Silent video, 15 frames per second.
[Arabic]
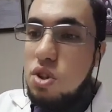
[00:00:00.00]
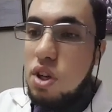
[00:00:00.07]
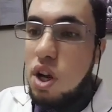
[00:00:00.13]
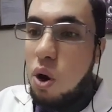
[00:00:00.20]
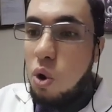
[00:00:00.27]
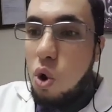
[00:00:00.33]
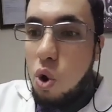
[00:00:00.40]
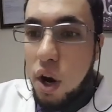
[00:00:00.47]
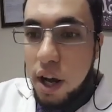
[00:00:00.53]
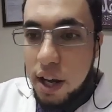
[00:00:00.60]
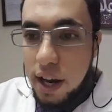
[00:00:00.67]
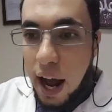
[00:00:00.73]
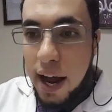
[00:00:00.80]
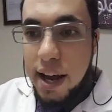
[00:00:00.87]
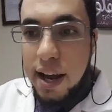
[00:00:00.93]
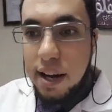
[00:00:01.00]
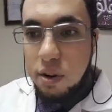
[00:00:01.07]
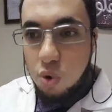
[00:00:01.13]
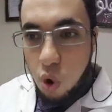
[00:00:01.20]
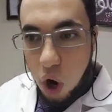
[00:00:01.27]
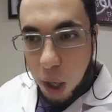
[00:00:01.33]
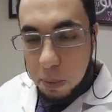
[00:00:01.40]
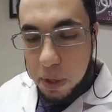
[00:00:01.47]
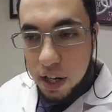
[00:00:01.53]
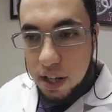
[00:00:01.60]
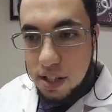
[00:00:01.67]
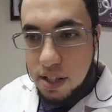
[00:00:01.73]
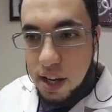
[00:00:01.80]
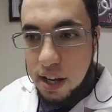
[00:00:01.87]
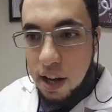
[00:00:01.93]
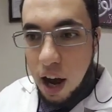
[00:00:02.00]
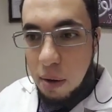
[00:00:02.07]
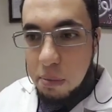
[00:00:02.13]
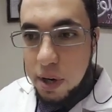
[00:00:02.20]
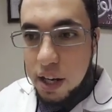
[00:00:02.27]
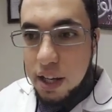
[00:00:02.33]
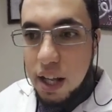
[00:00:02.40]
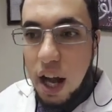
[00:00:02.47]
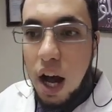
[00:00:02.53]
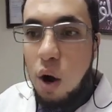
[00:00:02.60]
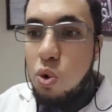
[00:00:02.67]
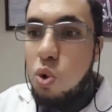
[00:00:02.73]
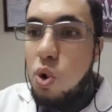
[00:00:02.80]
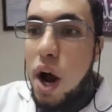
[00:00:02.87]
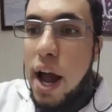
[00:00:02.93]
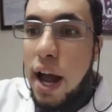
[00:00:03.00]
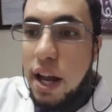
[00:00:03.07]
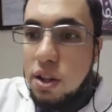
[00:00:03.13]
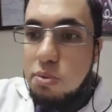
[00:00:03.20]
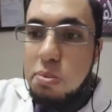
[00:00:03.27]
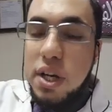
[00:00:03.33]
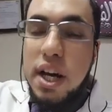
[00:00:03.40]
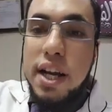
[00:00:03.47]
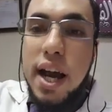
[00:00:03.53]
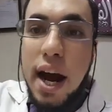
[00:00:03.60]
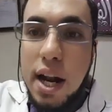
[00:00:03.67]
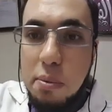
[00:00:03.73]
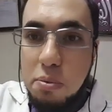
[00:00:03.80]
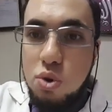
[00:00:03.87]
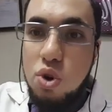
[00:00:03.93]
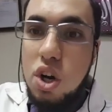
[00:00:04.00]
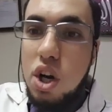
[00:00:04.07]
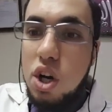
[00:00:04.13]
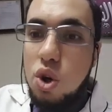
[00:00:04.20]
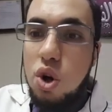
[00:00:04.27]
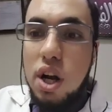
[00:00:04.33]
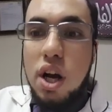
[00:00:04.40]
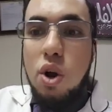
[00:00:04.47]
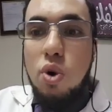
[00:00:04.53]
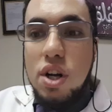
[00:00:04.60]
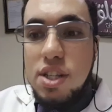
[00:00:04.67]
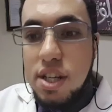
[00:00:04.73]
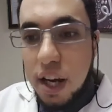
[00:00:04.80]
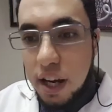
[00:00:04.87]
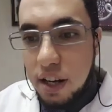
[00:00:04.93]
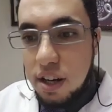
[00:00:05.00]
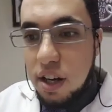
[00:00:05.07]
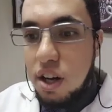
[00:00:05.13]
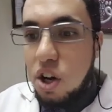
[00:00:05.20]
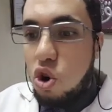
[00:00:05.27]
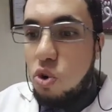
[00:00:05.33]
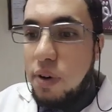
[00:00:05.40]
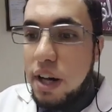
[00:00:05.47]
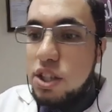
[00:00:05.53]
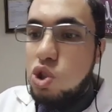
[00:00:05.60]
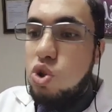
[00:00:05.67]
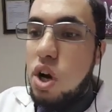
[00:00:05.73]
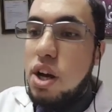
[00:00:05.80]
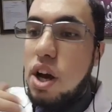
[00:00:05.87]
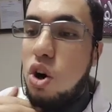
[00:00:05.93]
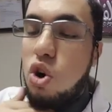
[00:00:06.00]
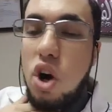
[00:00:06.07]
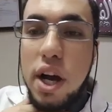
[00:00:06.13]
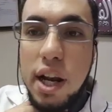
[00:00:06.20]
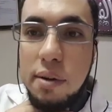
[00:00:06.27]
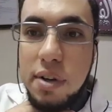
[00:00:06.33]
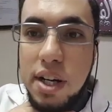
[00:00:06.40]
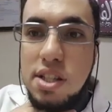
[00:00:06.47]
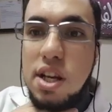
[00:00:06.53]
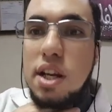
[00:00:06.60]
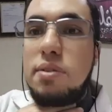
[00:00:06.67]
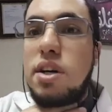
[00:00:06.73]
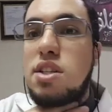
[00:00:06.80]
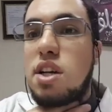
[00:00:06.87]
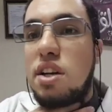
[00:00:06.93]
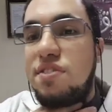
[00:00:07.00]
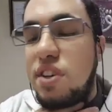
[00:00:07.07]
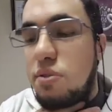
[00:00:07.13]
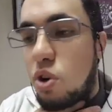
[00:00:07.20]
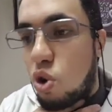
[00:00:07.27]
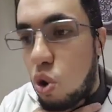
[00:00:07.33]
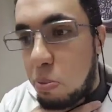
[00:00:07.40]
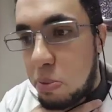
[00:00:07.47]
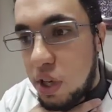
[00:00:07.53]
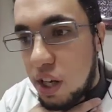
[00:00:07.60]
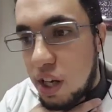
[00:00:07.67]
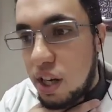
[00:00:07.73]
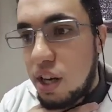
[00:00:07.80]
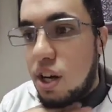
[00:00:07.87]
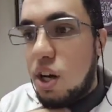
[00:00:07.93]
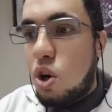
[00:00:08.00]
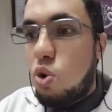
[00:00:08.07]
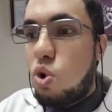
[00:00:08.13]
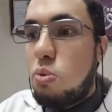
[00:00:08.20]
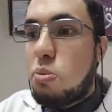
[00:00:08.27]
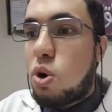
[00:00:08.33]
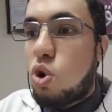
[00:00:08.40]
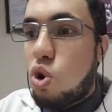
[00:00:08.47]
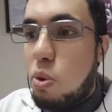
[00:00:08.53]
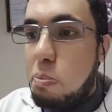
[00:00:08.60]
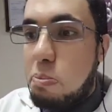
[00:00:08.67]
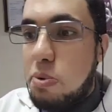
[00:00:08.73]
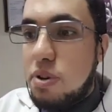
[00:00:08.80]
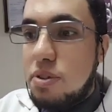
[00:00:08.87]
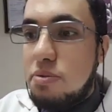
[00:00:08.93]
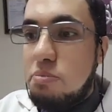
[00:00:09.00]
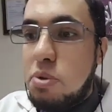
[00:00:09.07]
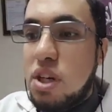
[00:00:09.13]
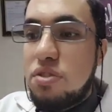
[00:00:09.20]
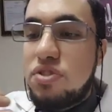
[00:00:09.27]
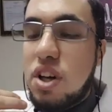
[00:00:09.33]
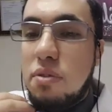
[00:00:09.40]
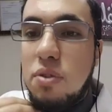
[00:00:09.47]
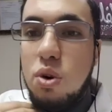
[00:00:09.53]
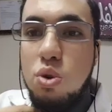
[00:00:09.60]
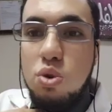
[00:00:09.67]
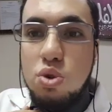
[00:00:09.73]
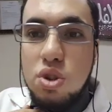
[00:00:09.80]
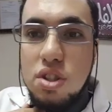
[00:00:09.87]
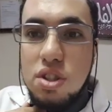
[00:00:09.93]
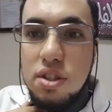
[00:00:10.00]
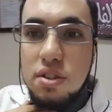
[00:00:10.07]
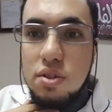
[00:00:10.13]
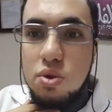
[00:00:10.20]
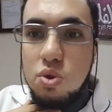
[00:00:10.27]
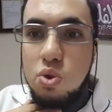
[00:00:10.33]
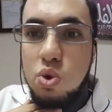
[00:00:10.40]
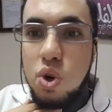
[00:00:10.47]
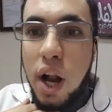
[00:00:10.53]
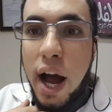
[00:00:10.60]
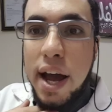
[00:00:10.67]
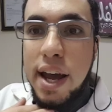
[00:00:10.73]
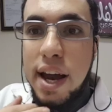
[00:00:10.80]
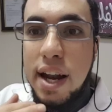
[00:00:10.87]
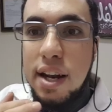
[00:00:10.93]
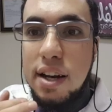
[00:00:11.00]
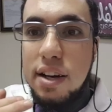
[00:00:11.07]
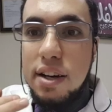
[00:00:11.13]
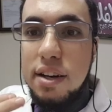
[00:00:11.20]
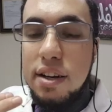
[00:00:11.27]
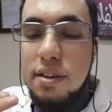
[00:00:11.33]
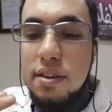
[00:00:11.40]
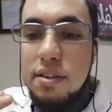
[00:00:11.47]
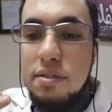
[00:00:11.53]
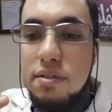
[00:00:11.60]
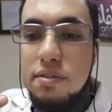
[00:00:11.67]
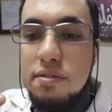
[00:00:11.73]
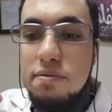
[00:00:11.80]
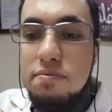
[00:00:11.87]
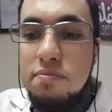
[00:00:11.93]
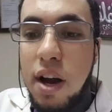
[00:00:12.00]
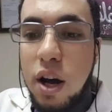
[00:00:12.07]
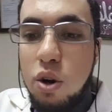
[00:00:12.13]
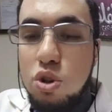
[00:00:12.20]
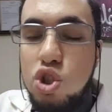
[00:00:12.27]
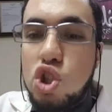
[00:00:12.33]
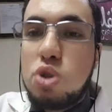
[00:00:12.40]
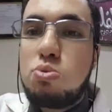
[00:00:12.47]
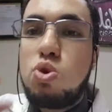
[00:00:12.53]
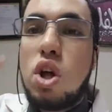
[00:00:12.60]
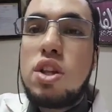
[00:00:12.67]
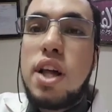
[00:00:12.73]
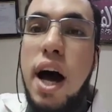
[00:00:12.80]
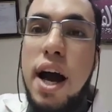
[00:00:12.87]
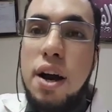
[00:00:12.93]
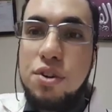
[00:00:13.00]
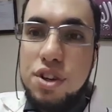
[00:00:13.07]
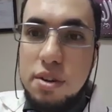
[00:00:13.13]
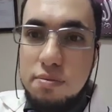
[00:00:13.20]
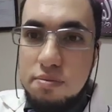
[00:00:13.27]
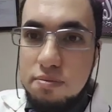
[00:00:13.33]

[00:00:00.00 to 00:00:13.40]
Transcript: لو هو جاي العيان وهو كبير زي عمرو كده او واحد بيحكي عن ابنه يقول لك الواد سخن وبعد شويه هو ايه اللي بيحصل اللي بيحصل ان في ميكروب بيجي والميكروب بيفضل موجود والعيان ما ياخدش مضاد حيوي